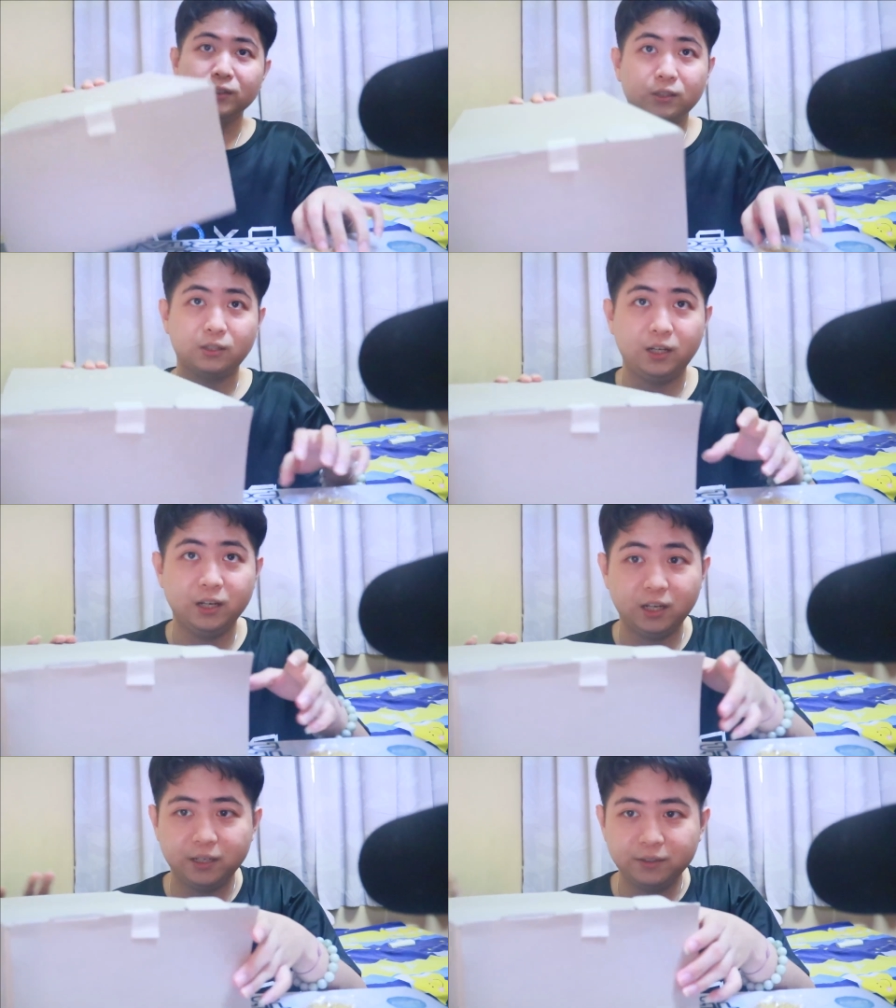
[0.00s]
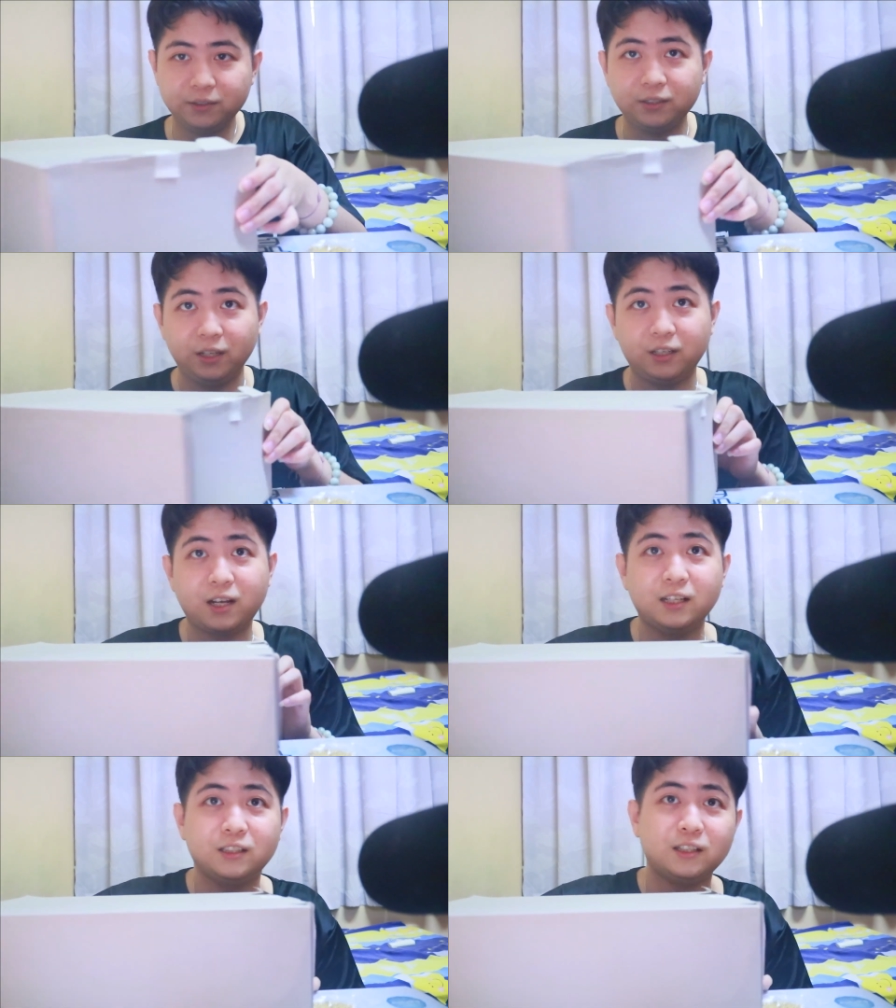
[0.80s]
所以呢，有些
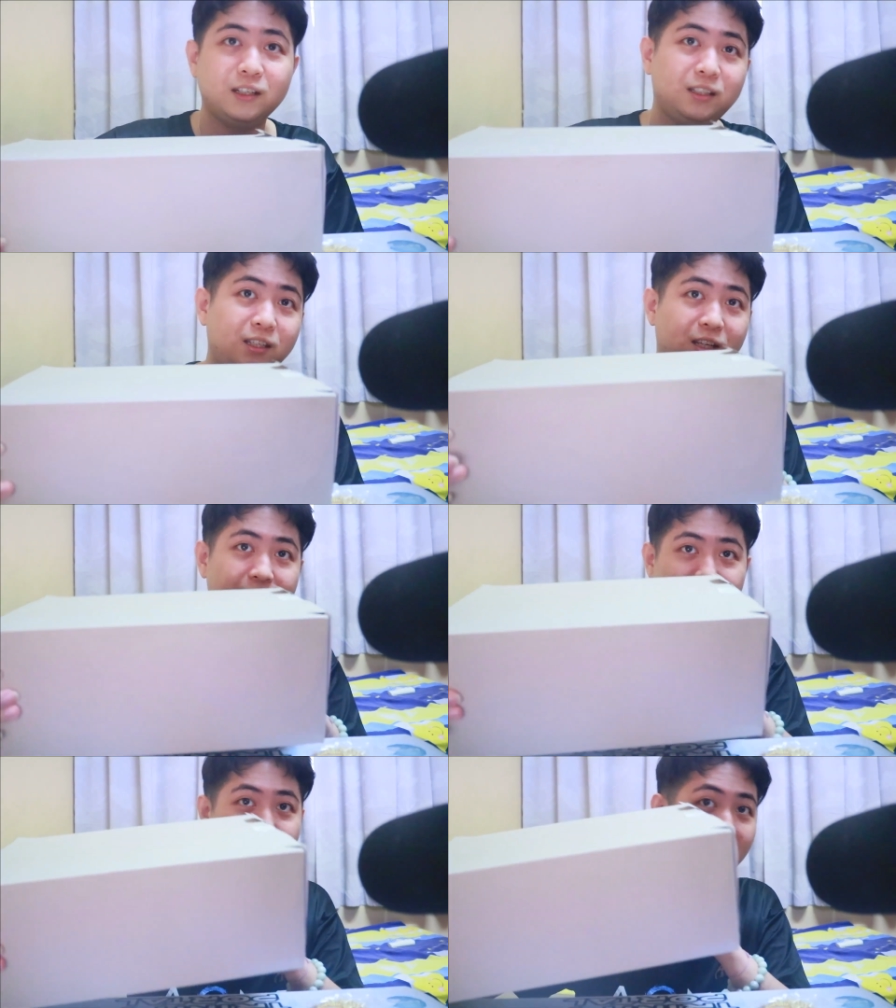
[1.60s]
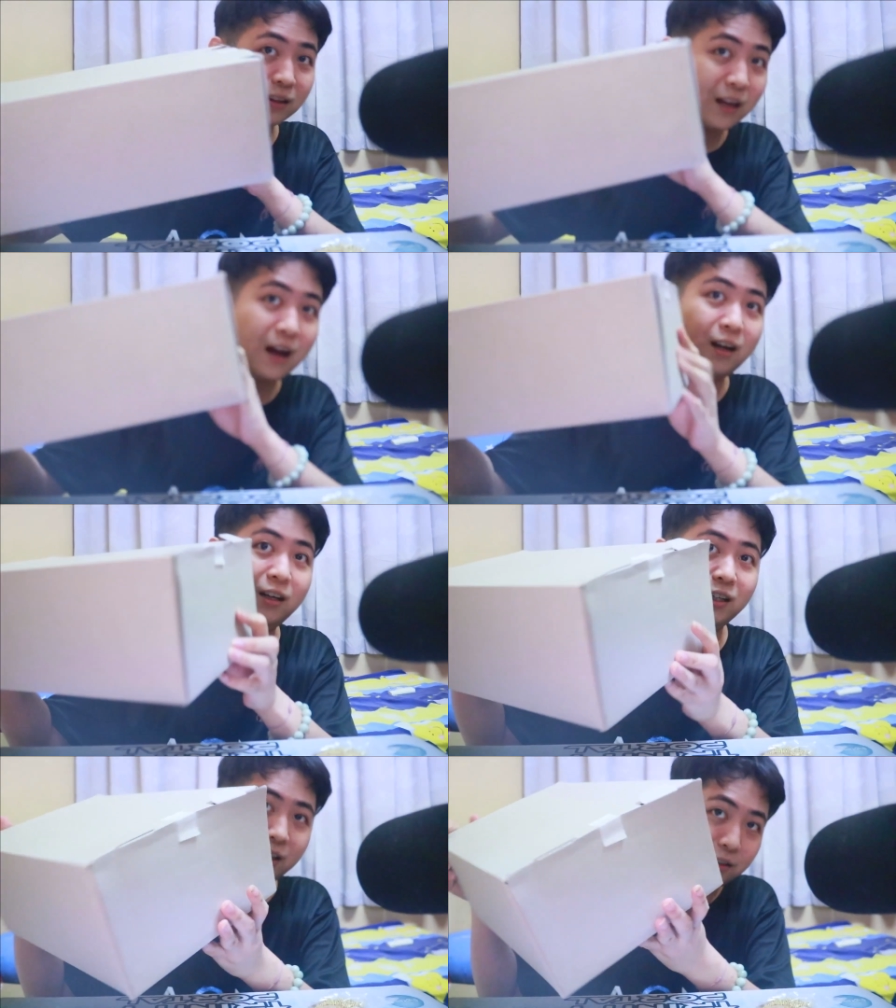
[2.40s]
看这个是一个降大
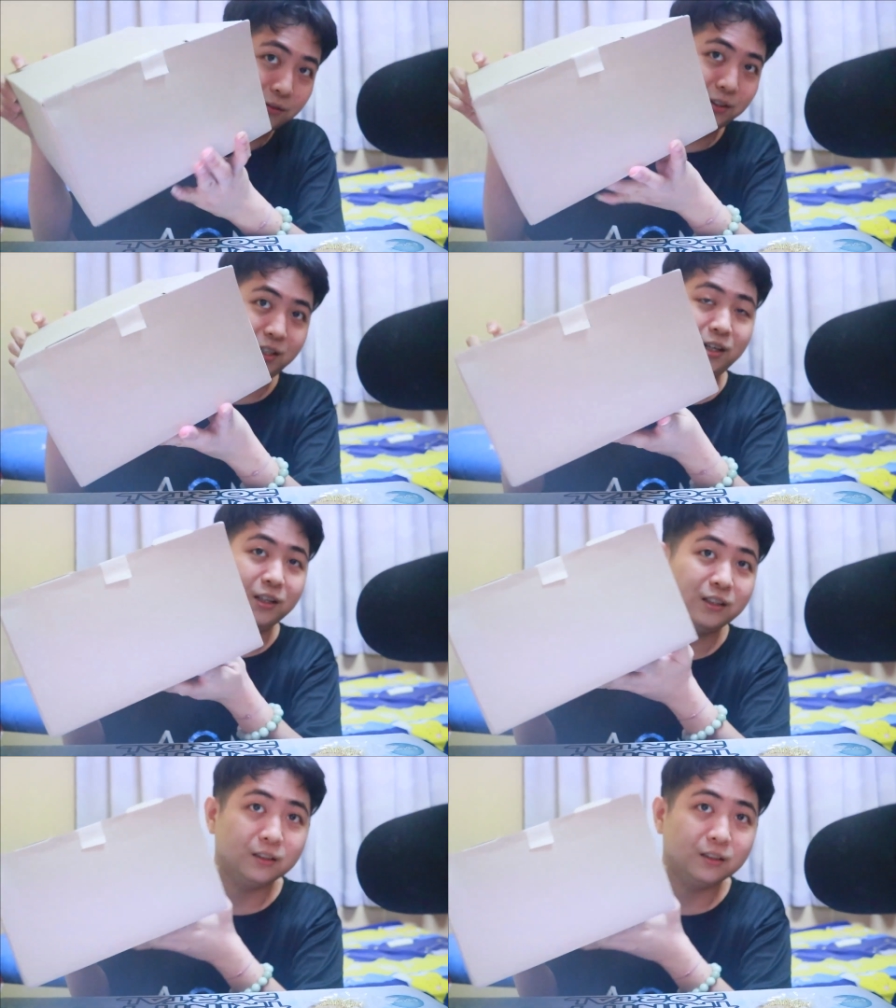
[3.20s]
盒的东西，